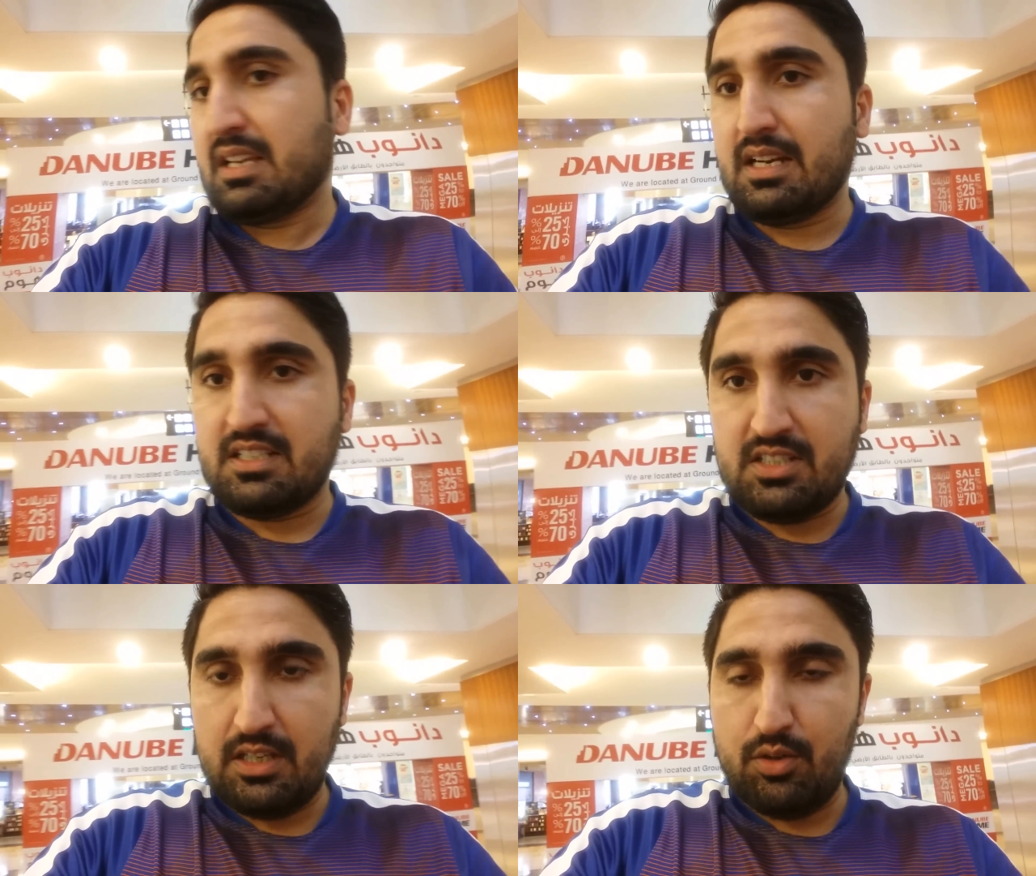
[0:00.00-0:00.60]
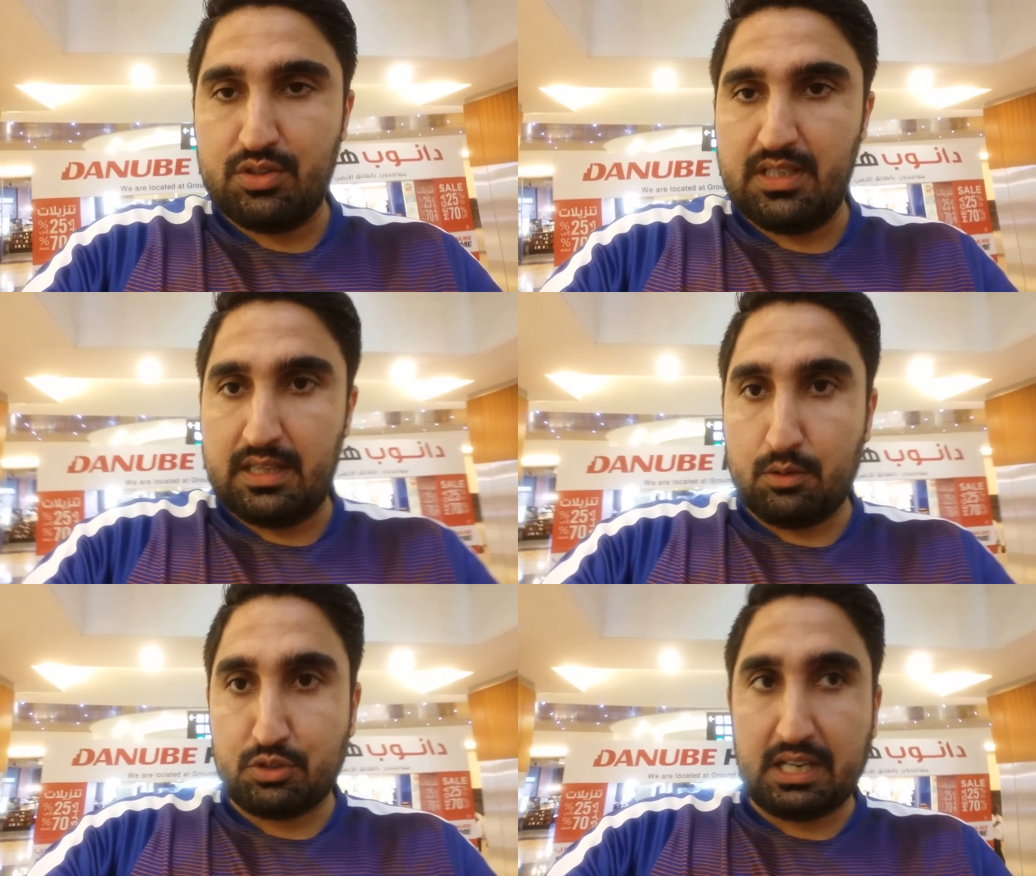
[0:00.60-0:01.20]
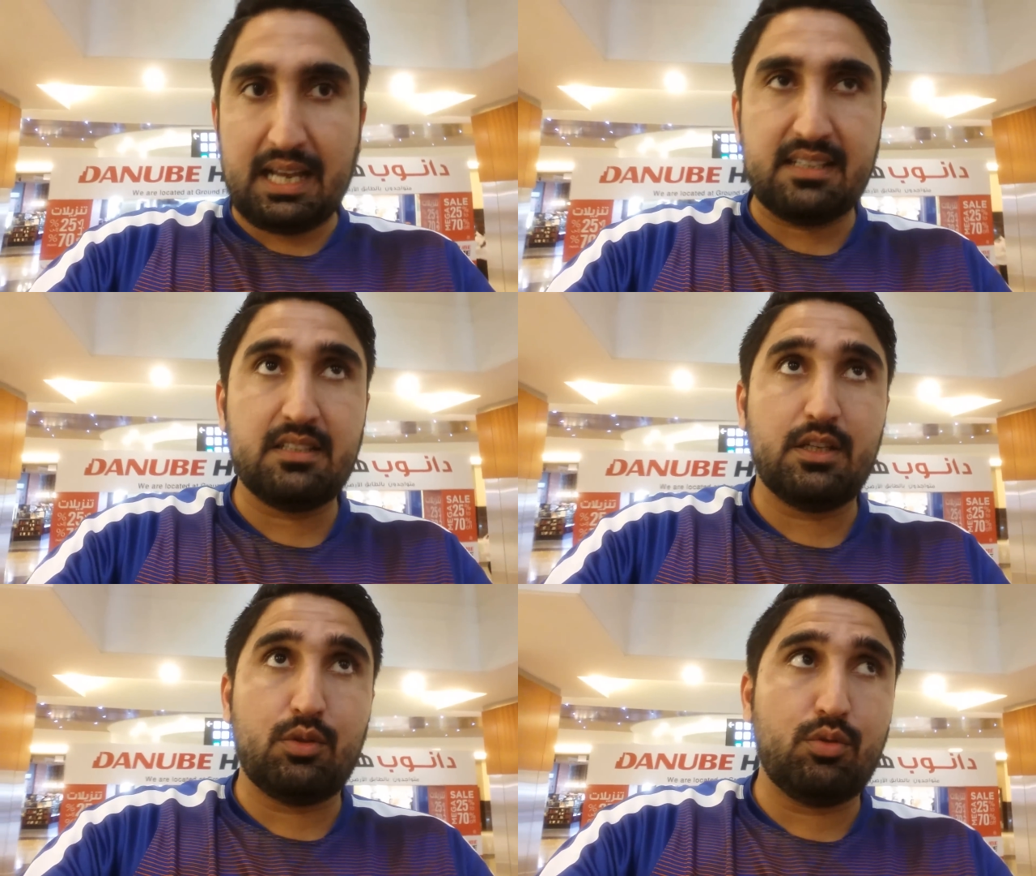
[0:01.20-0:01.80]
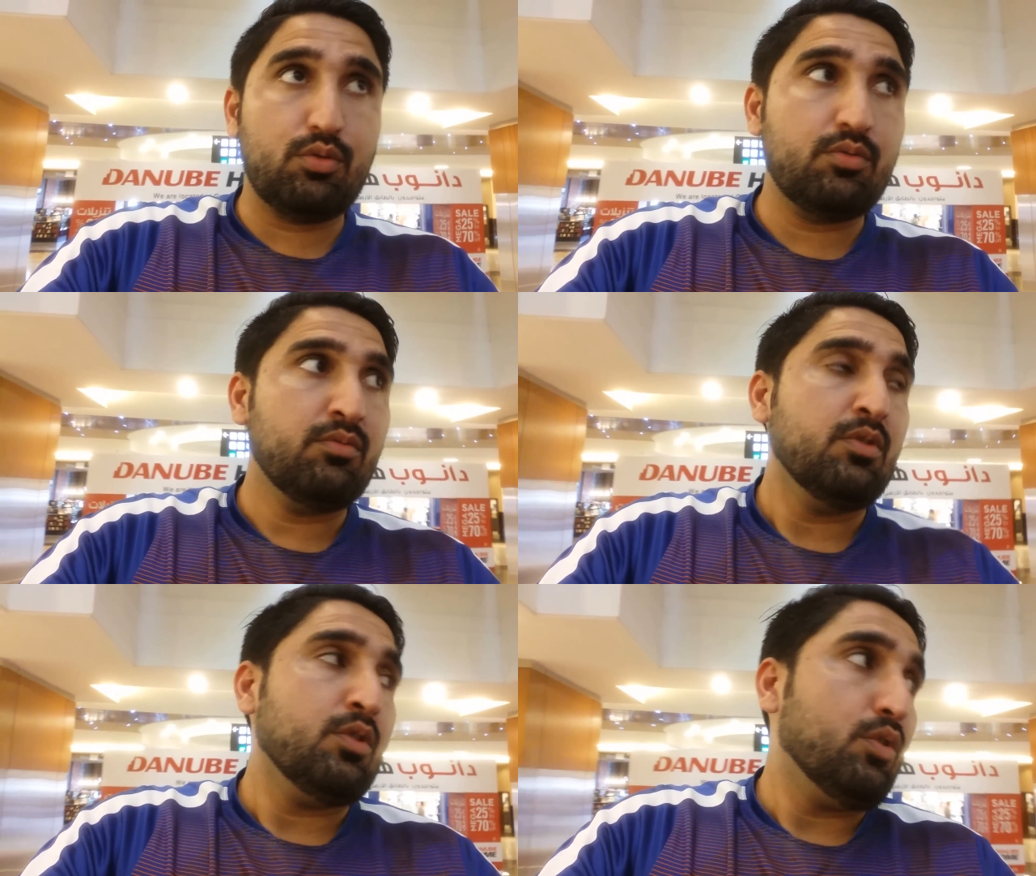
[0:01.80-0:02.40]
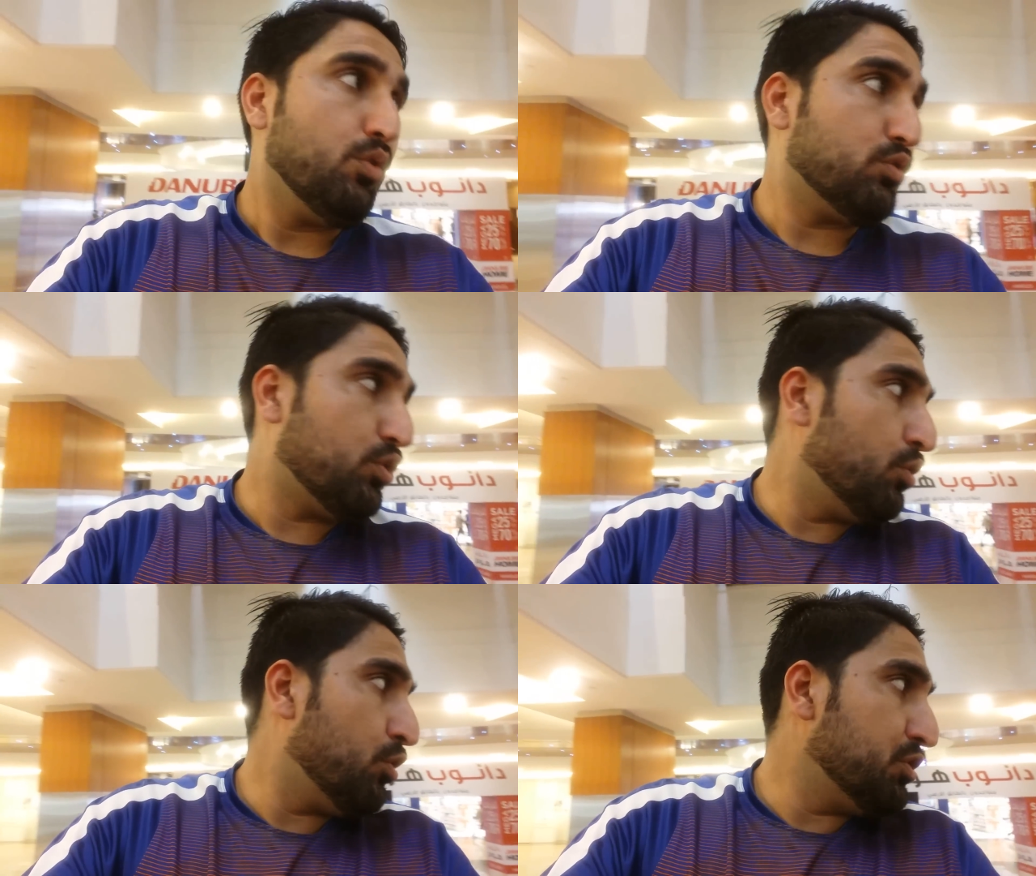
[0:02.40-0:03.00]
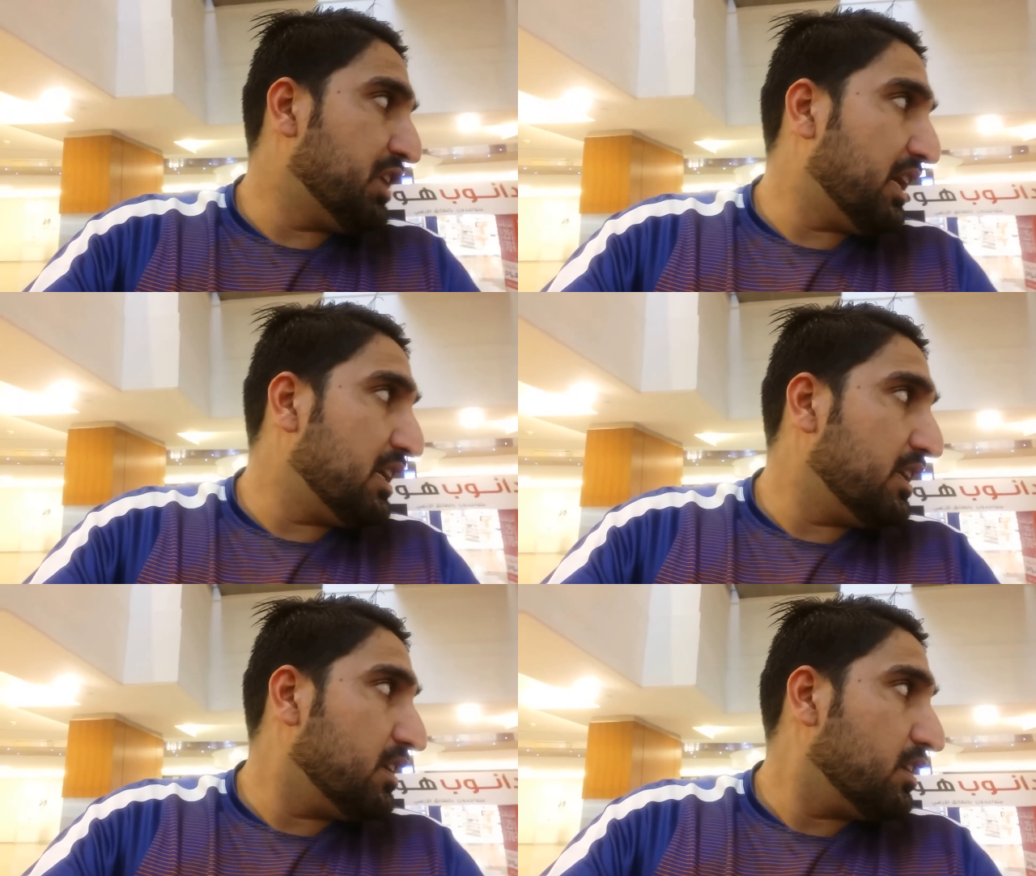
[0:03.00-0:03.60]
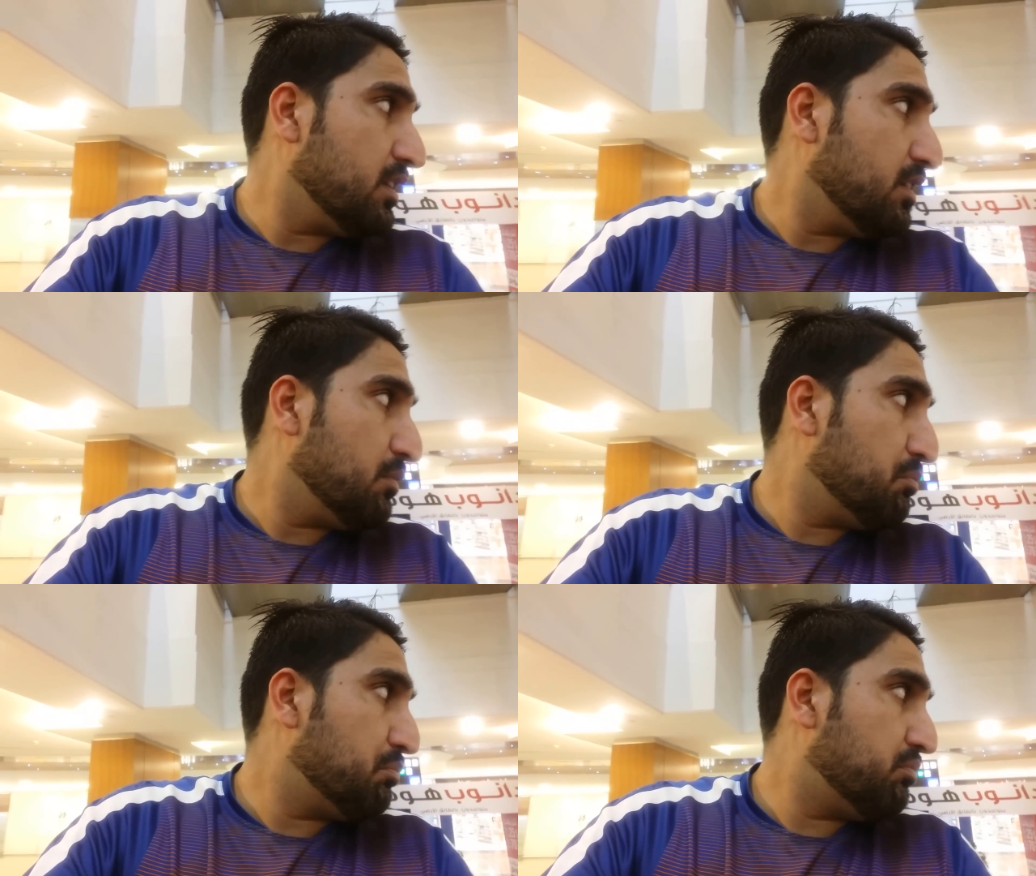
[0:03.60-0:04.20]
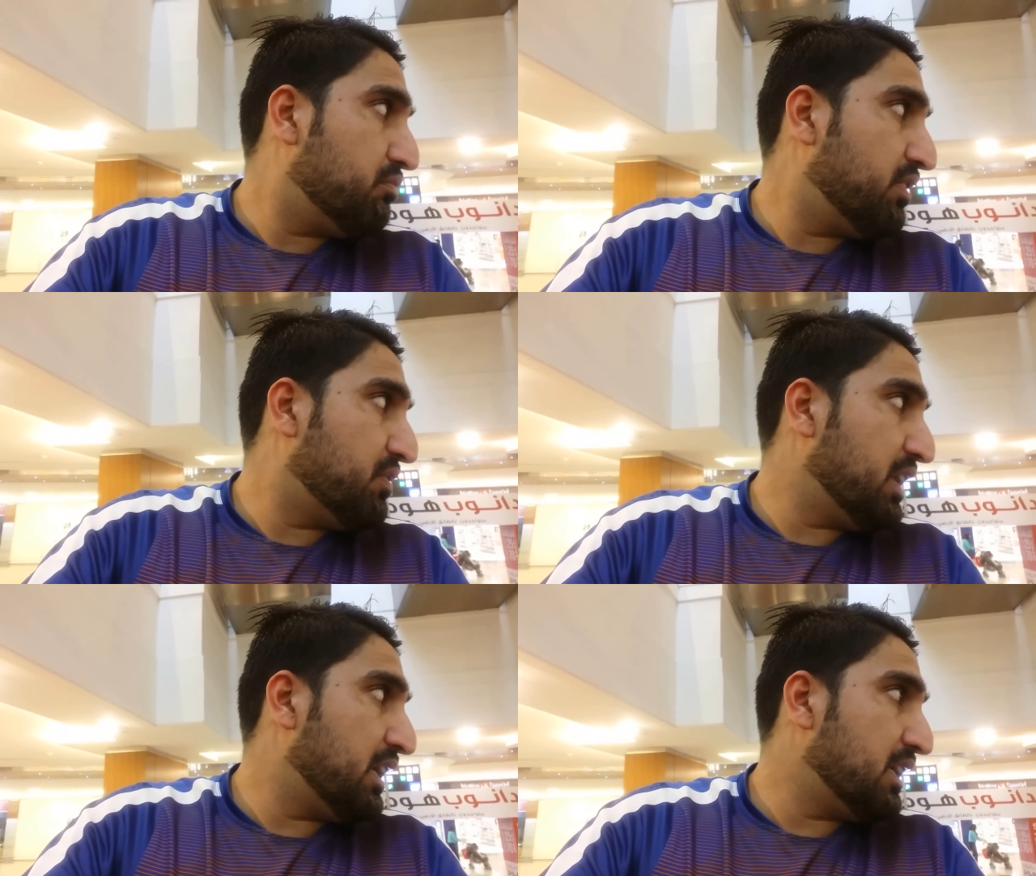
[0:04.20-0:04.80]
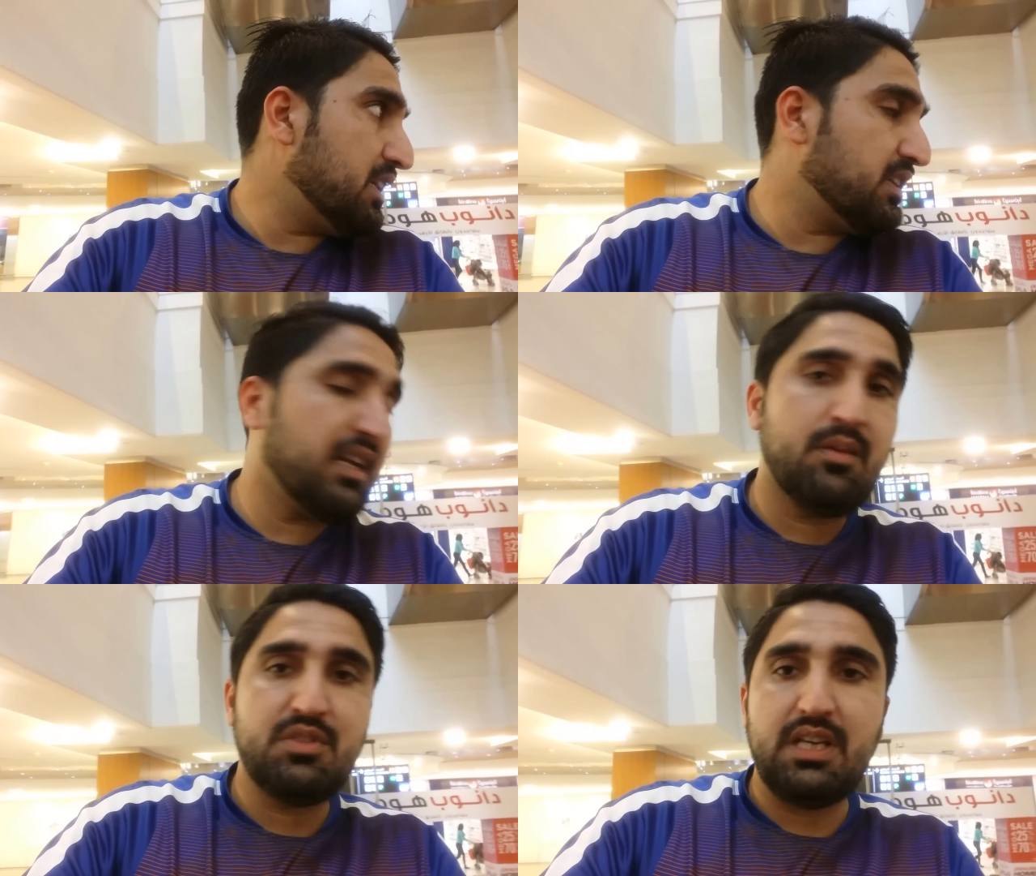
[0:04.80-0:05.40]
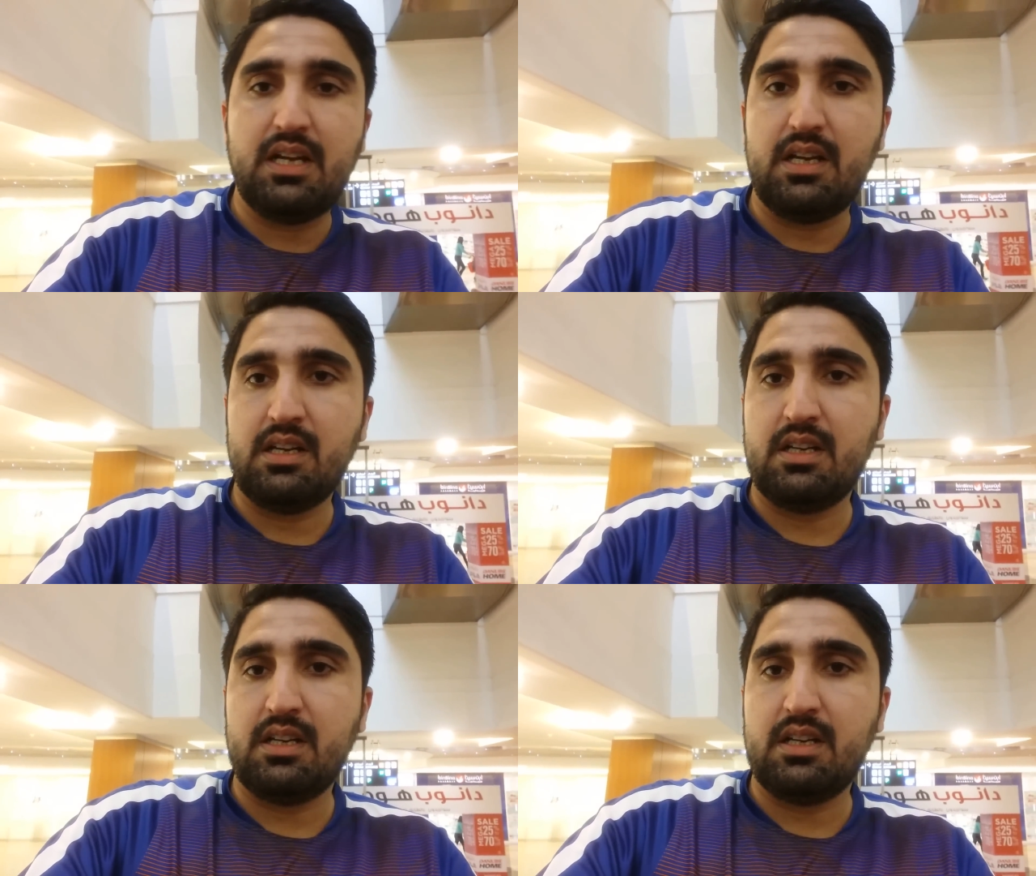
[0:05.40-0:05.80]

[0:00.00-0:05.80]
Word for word: रजिस्टर्ड हो सकते हैं उसके लाइसेंस के थ्रू उसको ईयरली 1500 हंड्रेड दरम्स या